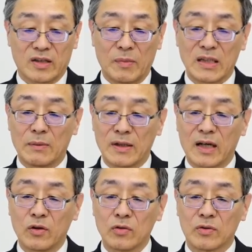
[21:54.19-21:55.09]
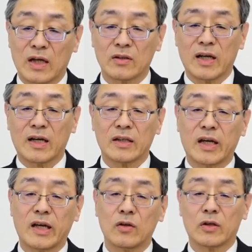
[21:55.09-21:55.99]
様々な用途拡大が
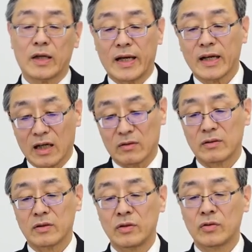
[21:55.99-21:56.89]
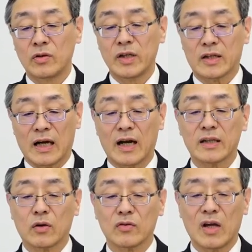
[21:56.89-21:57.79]
できるのではないかというふうに考
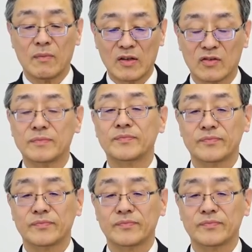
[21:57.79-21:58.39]
えてございます。